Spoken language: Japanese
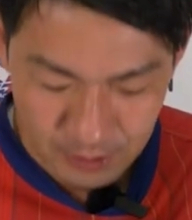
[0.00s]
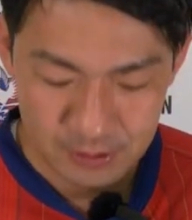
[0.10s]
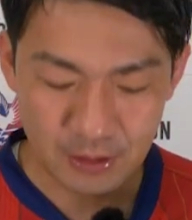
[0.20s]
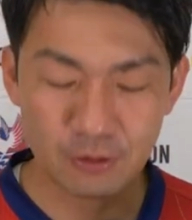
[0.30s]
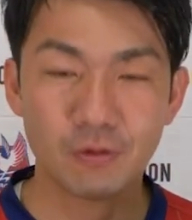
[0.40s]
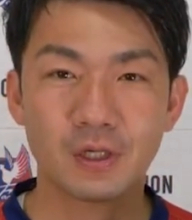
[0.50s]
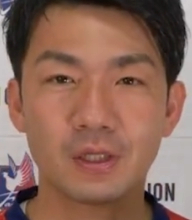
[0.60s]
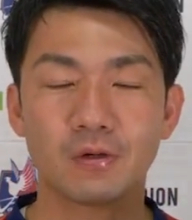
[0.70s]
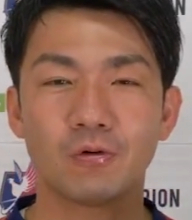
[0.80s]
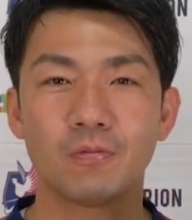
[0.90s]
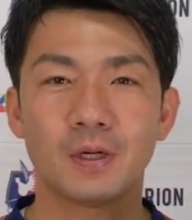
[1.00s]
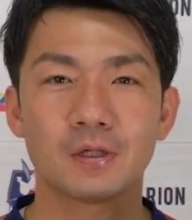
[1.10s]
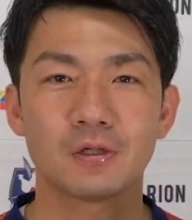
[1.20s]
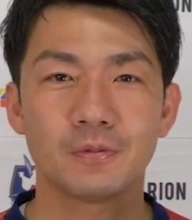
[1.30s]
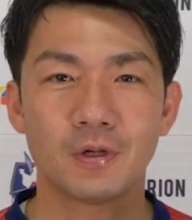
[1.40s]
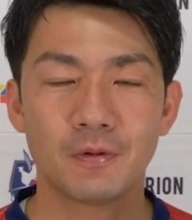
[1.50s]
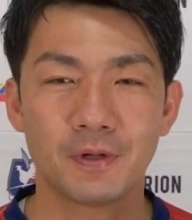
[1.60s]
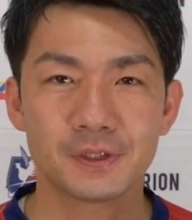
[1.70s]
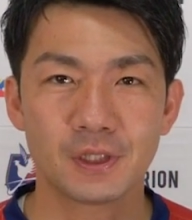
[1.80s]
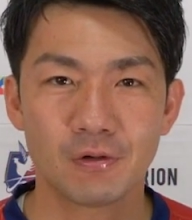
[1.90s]
さあというわけでこの番組は
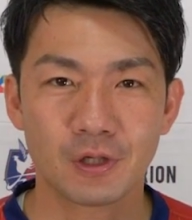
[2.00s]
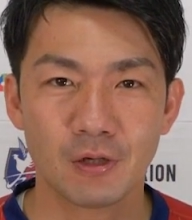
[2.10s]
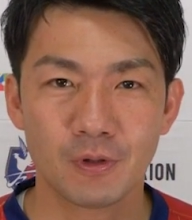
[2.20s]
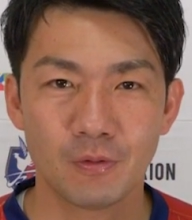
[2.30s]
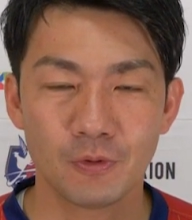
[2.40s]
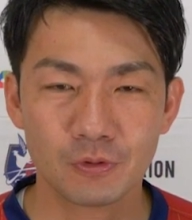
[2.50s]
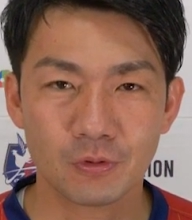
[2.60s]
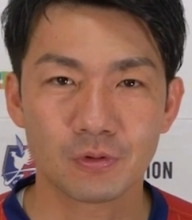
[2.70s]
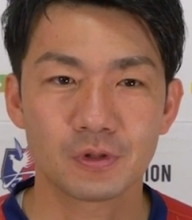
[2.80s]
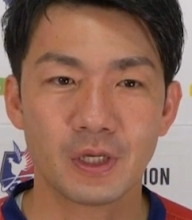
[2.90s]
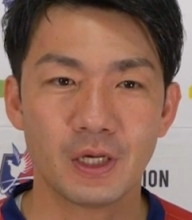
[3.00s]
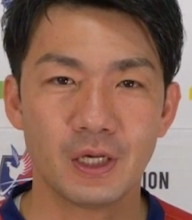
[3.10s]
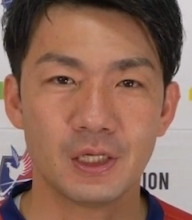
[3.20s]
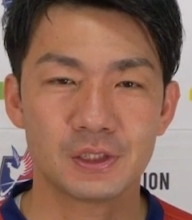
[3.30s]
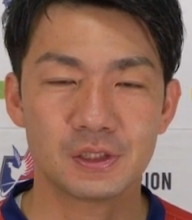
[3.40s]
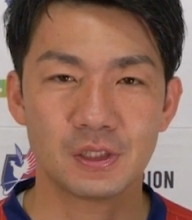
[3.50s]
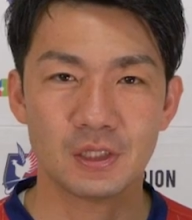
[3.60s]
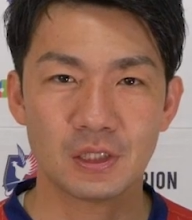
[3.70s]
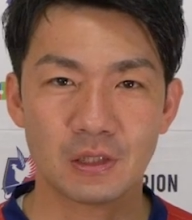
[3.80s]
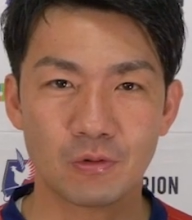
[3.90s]
ファジアの岡山をもっと、えー、知って
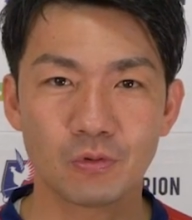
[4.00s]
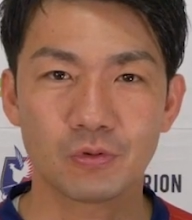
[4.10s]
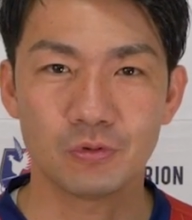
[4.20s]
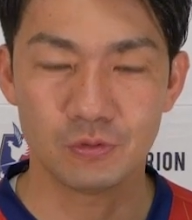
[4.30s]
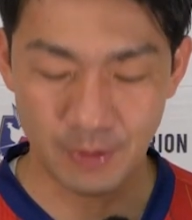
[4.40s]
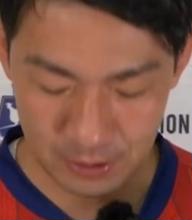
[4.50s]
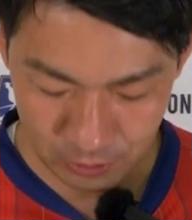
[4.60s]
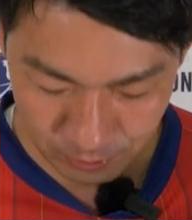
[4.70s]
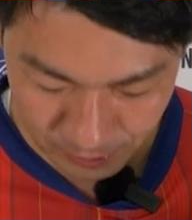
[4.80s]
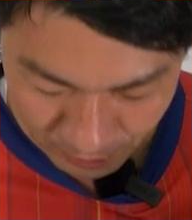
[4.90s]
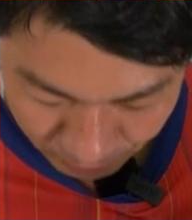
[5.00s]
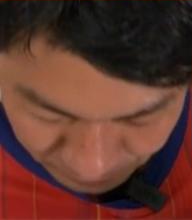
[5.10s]
いただこうという番組で